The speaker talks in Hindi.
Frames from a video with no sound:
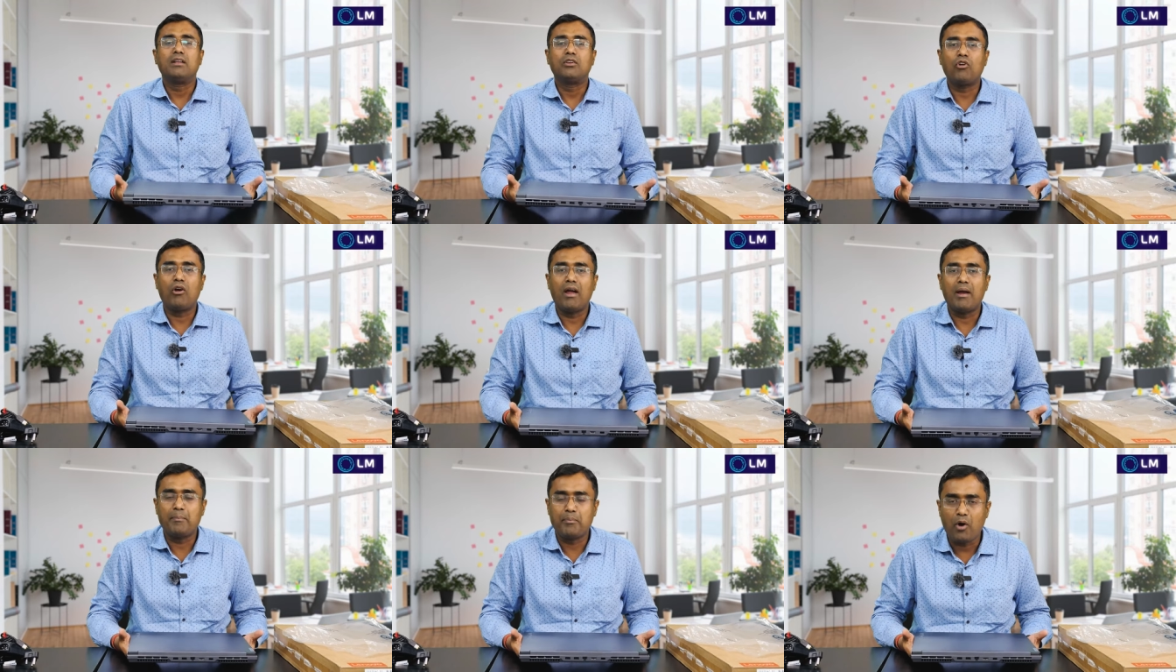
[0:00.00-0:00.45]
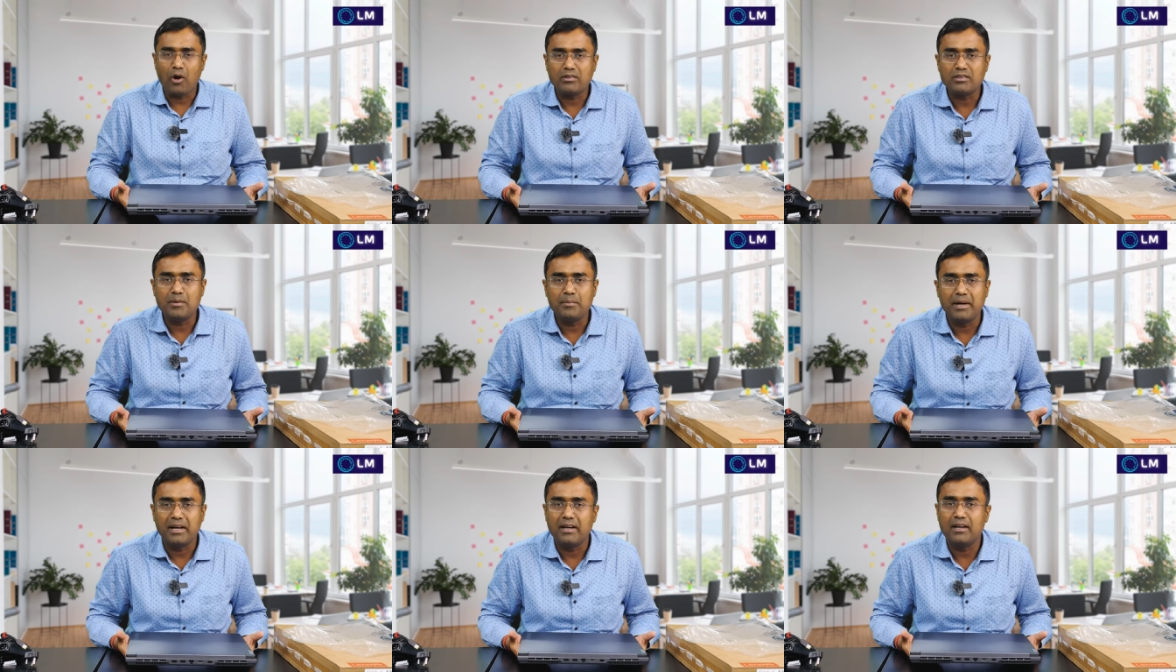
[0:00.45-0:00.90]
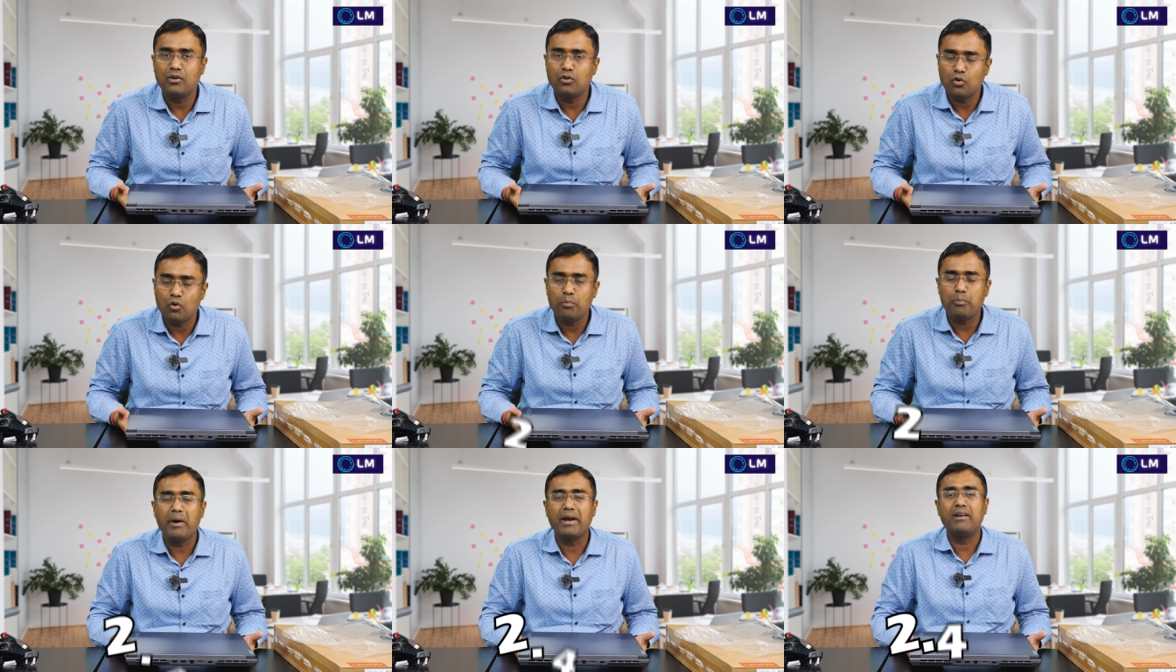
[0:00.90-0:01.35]
तो अप्रोक्सीमेटली
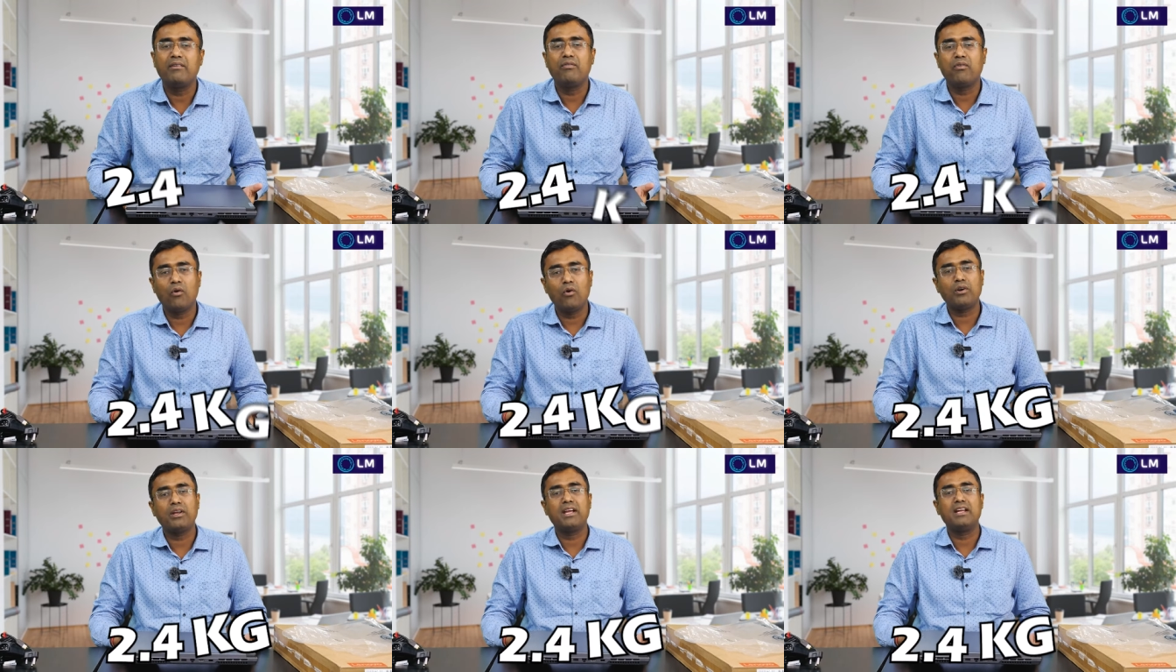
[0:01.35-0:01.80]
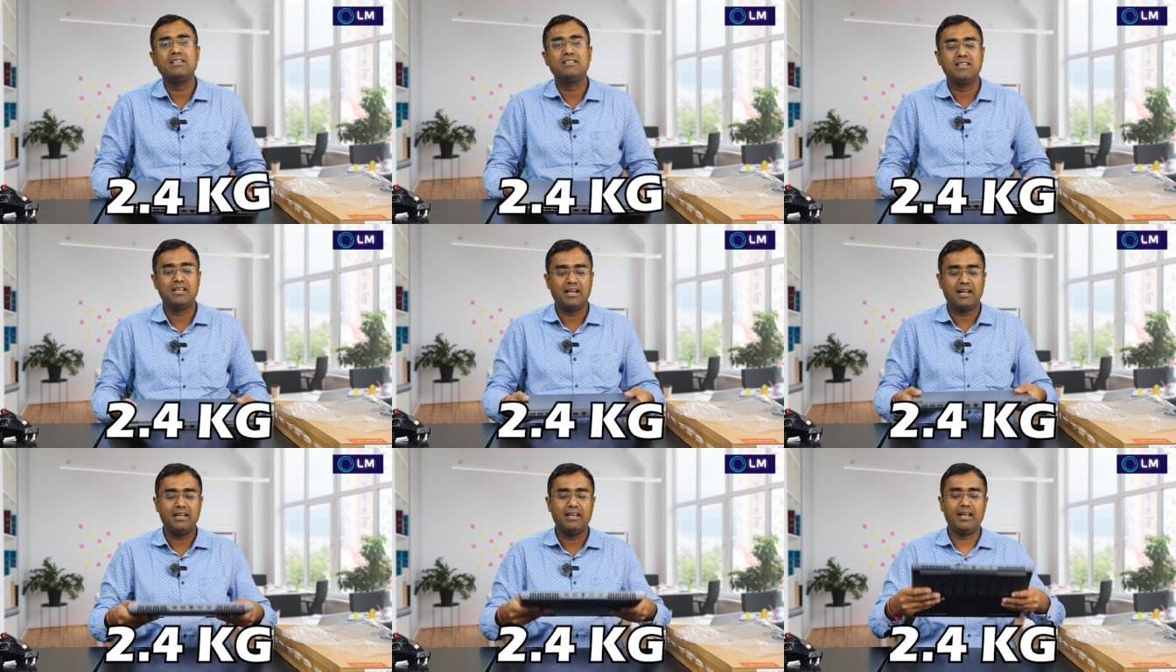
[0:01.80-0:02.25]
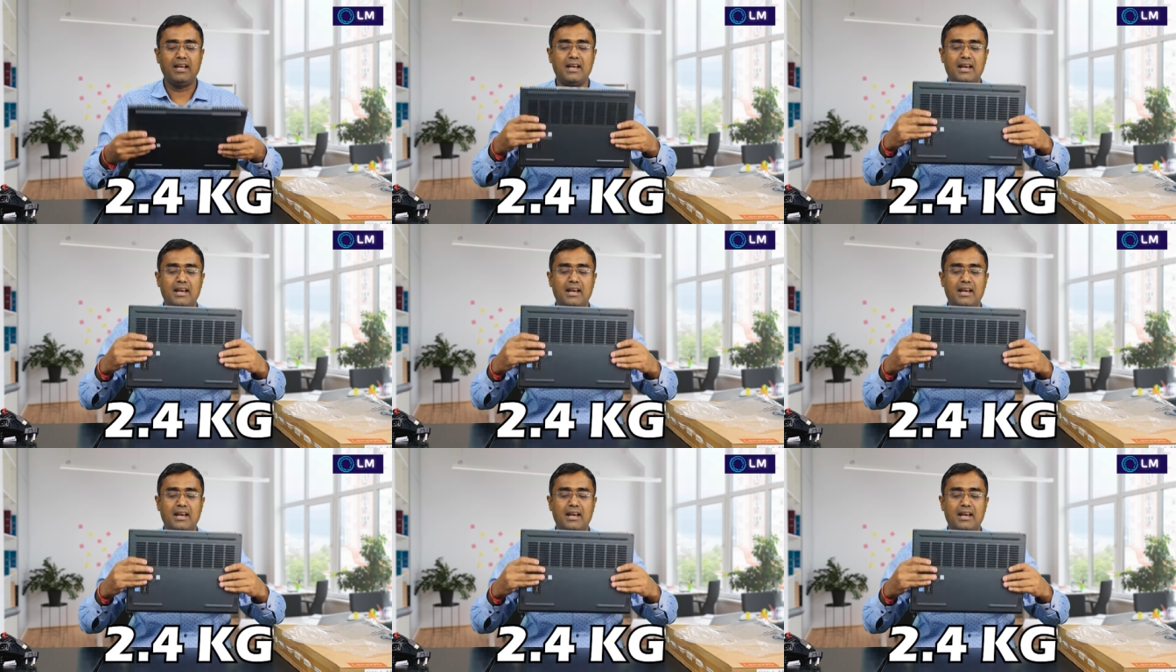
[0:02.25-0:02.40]
2.4 पॉइंट का ये